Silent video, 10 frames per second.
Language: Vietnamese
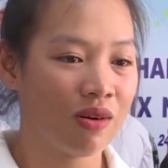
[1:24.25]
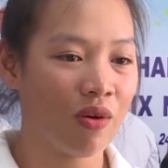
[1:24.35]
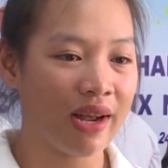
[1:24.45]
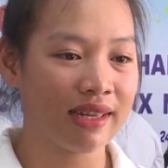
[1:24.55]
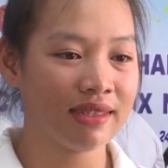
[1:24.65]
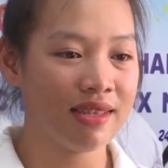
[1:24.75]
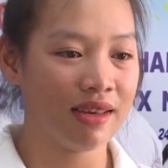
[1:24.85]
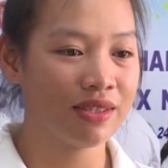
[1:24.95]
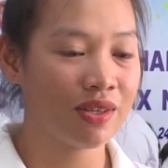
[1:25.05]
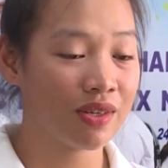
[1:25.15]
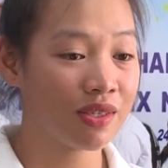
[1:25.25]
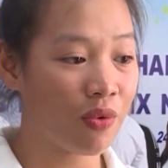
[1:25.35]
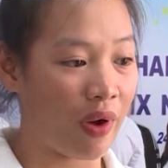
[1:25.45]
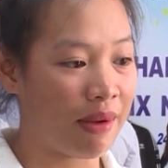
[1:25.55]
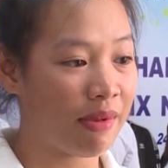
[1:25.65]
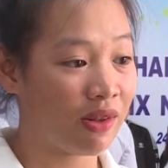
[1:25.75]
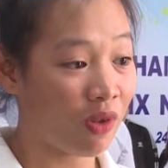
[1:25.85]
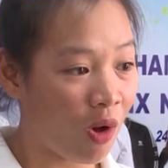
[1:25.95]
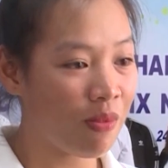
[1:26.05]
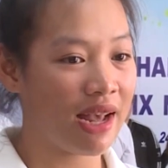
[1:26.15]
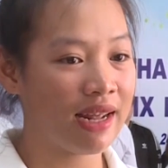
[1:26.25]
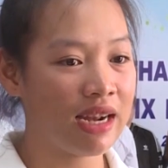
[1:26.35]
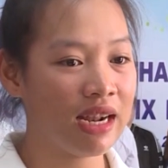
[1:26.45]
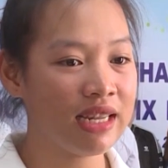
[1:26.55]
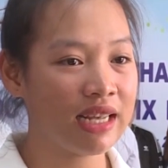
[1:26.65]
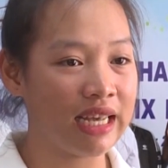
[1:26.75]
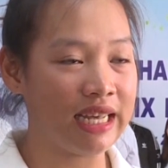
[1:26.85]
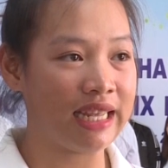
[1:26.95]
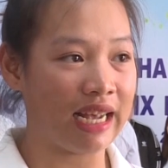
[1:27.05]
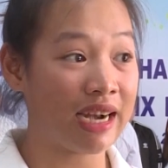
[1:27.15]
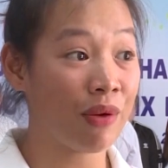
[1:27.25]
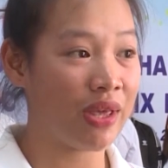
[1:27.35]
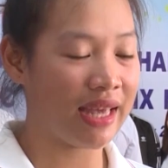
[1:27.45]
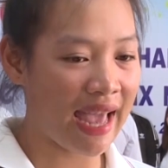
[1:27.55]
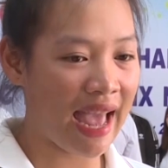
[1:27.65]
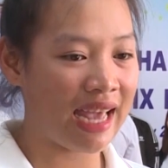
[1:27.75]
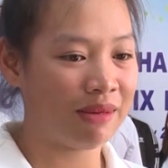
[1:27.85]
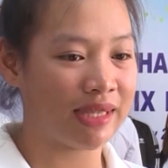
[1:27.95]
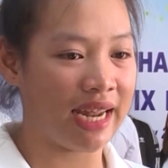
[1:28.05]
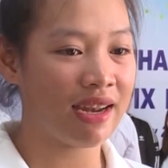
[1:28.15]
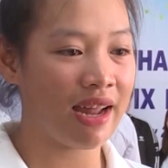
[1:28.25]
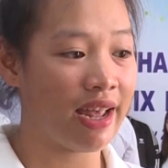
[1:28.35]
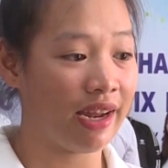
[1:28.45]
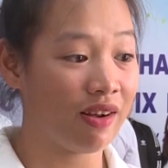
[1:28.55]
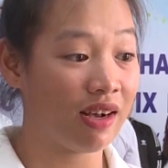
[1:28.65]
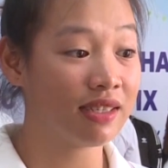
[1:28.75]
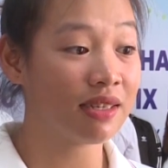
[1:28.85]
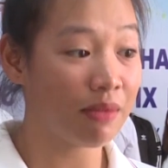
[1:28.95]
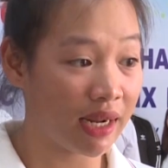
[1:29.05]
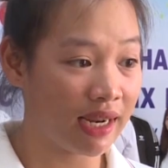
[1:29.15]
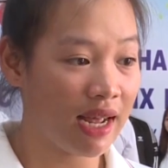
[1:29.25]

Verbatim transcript: cố gắng giữ cho sức khỏe mình tốt để đến khi trận đấu diễn ra em sẽ thể hiện được hết sức mình.